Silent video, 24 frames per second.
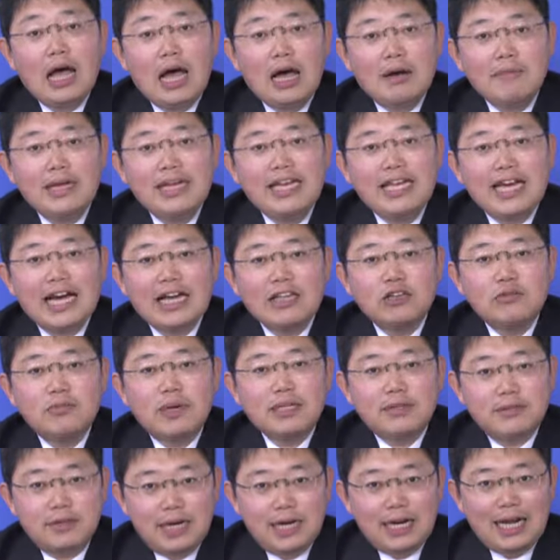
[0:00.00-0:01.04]
アメリカの
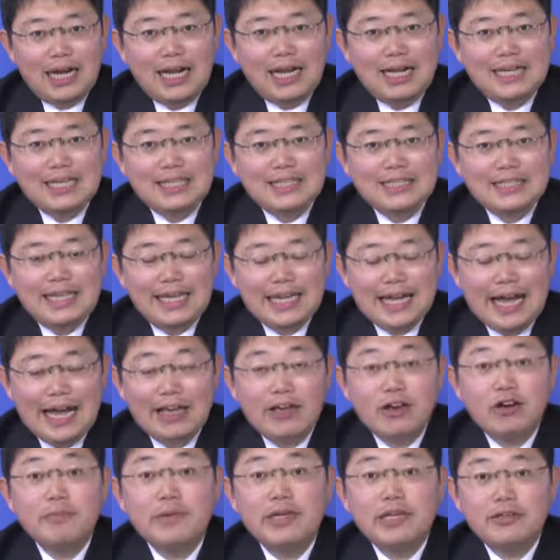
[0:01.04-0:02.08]
窓から世
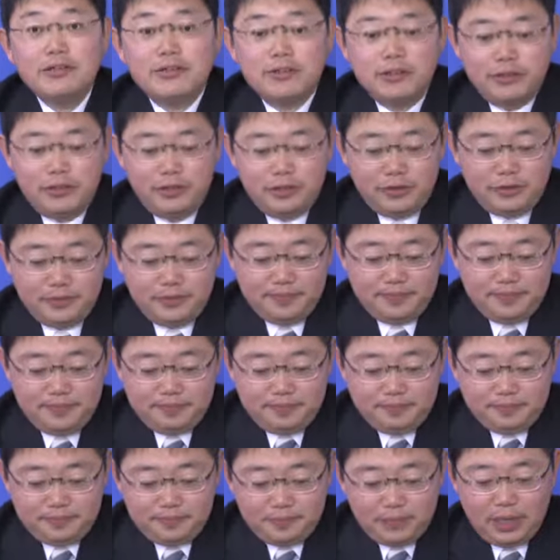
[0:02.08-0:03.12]
界を見るという
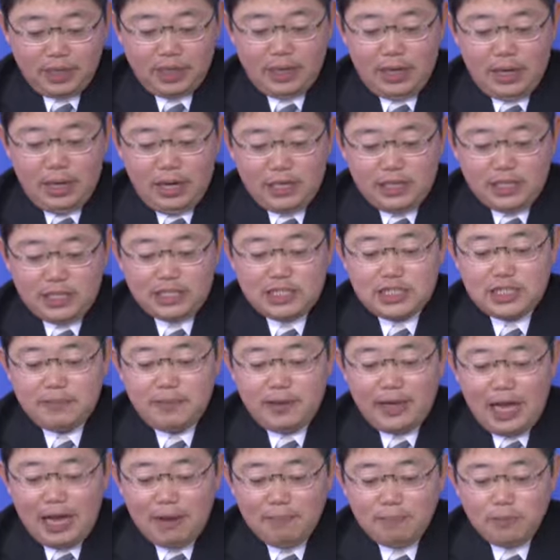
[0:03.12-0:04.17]
日
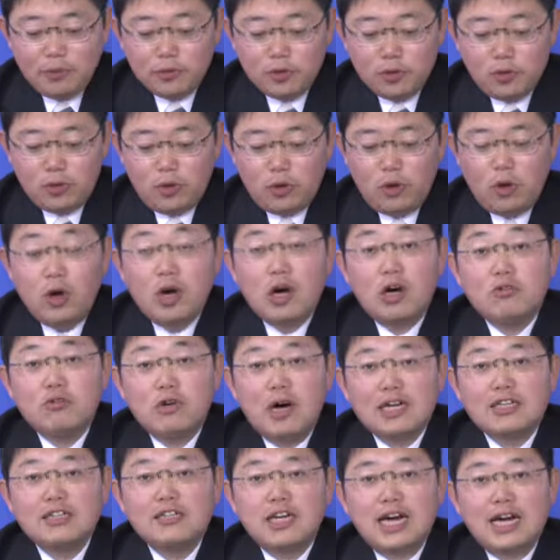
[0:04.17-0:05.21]
米安保の
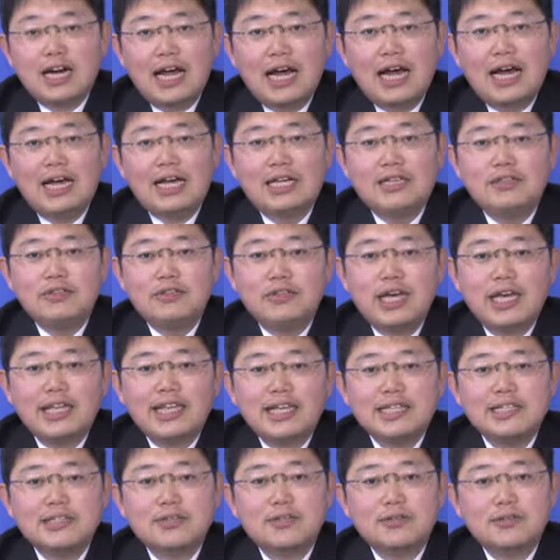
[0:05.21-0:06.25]
枠から抜け
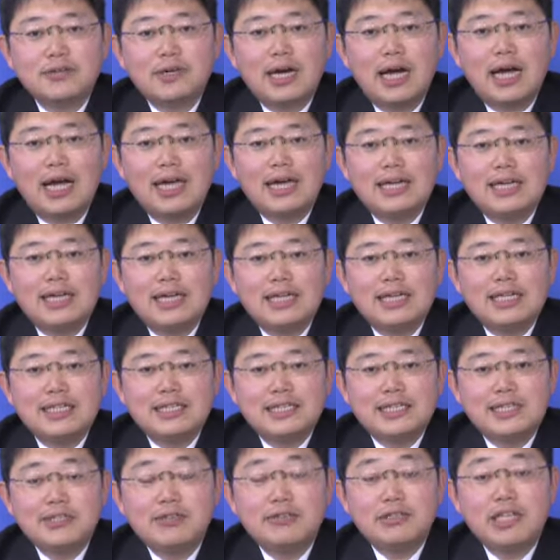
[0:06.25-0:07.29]
出すことが
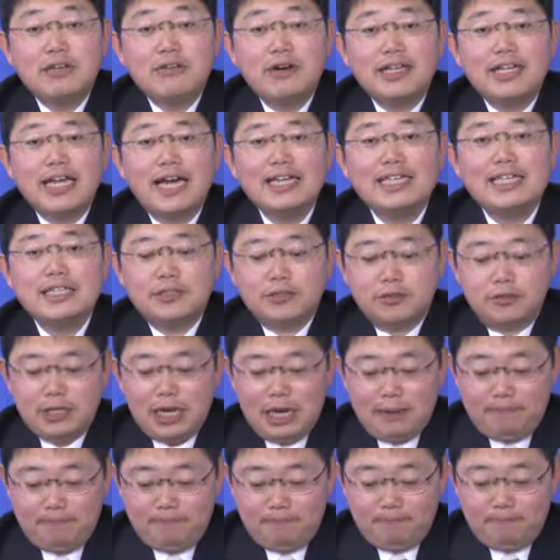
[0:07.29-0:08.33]
必要ではないでしょう
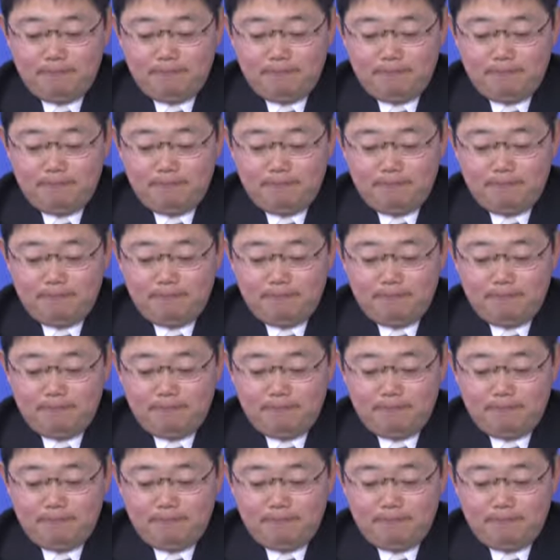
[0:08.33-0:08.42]
か。